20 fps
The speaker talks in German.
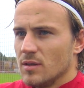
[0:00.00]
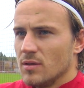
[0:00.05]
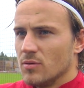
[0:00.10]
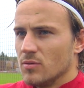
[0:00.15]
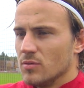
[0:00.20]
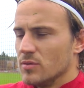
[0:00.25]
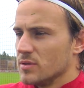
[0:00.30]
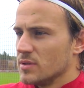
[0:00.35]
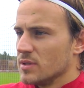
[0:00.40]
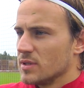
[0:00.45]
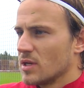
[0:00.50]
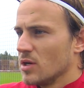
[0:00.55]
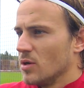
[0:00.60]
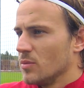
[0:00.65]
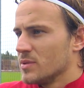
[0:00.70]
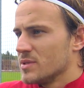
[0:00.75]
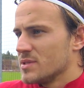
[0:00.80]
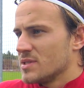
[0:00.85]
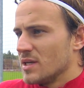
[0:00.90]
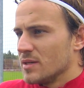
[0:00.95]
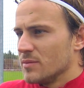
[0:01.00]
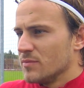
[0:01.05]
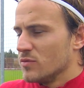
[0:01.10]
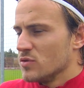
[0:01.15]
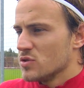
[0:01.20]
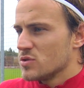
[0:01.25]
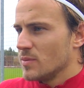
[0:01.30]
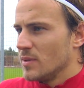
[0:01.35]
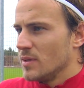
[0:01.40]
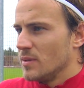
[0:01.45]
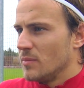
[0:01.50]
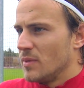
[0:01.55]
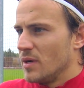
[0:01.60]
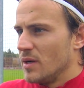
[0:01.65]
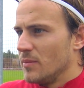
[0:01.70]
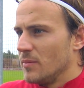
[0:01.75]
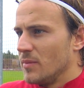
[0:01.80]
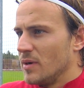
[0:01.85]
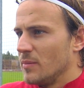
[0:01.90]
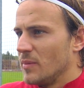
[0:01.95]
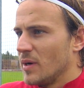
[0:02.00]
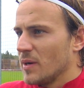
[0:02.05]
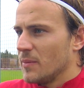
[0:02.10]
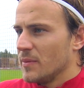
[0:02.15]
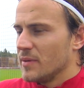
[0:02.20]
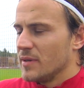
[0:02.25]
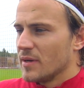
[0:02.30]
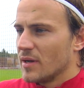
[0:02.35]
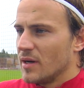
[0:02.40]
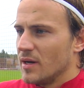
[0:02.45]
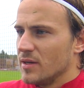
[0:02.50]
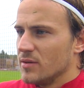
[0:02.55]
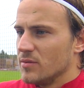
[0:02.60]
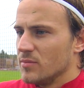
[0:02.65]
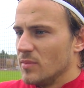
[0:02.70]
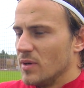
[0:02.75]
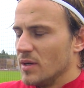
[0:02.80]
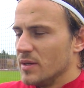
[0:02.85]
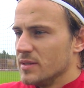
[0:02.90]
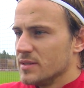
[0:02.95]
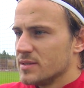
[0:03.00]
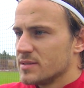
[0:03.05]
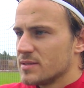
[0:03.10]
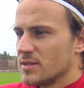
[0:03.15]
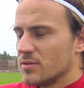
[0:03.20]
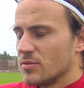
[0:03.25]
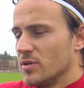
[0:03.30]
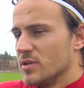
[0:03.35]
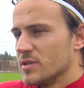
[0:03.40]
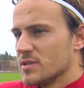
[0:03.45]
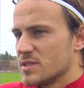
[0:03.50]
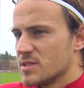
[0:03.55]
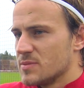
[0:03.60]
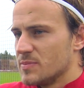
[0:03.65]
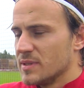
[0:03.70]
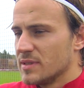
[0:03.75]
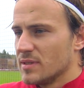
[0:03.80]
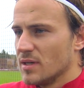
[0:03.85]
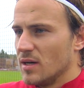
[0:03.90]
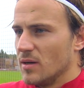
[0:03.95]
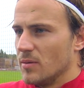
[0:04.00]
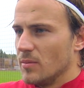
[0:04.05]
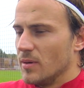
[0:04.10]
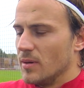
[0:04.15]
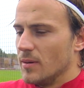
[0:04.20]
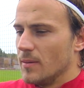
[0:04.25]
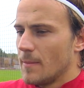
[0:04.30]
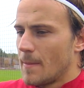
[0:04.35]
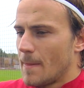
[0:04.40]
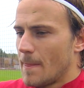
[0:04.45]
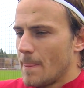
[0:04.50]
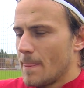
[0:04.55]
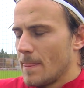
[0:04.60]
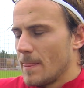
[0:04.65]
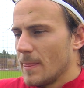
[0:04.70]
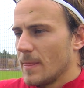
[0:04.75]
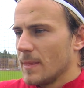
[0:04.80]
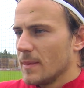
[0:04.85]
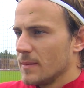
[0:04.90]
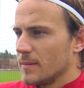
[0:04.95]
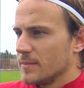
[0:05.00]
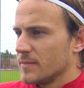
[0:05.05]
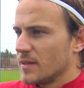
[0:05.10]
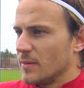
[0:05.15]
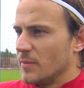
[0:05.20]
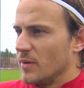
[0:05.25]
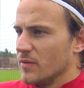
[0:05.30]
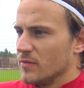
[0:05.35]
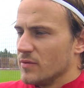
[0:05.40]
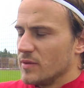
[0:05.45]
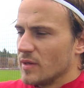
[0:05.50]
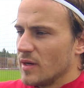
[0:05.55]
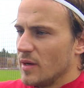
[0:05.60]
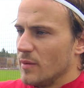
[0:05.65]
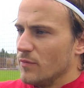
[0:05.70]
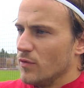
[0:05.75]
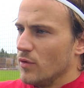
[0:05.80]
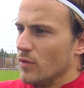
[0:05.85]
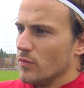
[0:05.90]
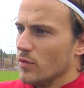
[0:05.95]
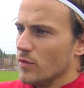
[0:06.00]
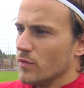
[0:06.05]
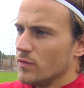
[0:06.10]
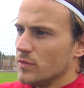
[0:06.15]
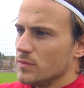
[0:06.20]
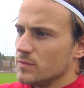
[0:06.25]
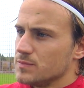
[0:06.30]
Und ich glaube, das ist halt im Fußball, mal, mal macht man den rein und mal nicht. Natürlich ist es bitter, aber da machen wir ihm keinen Vorwurf.